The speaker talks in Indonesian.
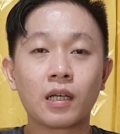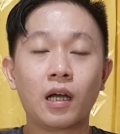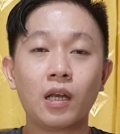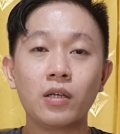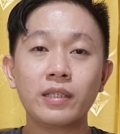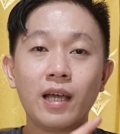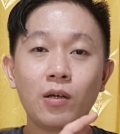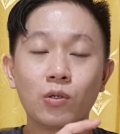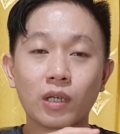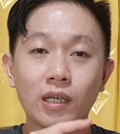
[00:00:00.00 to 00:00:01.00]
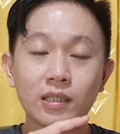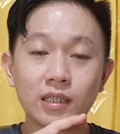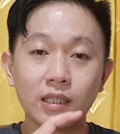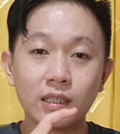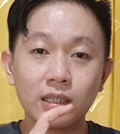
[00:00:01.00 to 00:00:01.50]
Kalau yang ukuran
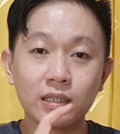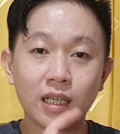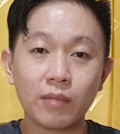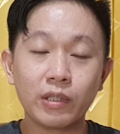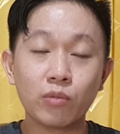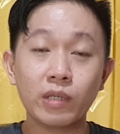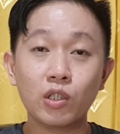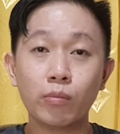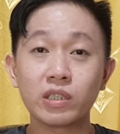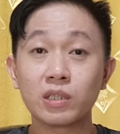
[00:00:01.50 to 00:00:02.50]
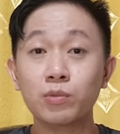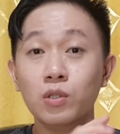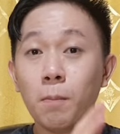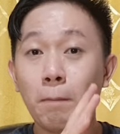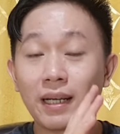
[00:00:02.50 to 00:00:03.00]
kecil ini sekali minumnya
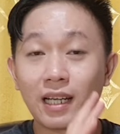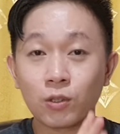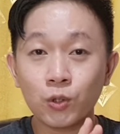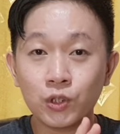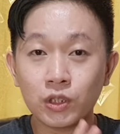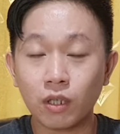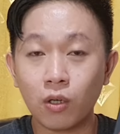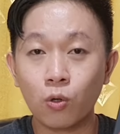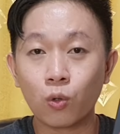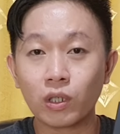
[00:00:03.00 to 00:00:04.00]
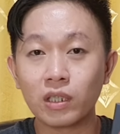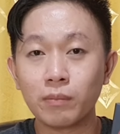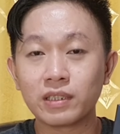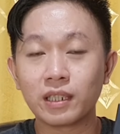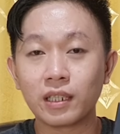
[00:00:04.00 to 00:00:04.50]
12.400. Kalau ukuran yang
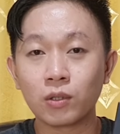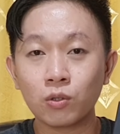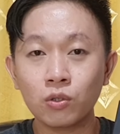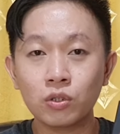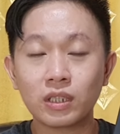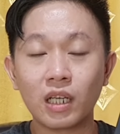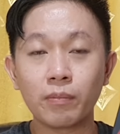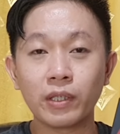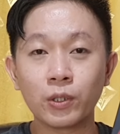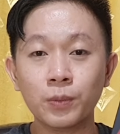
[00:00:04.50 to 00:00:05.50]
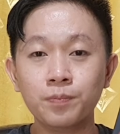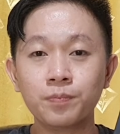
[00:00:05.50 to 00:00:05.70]
besar itu sekali minum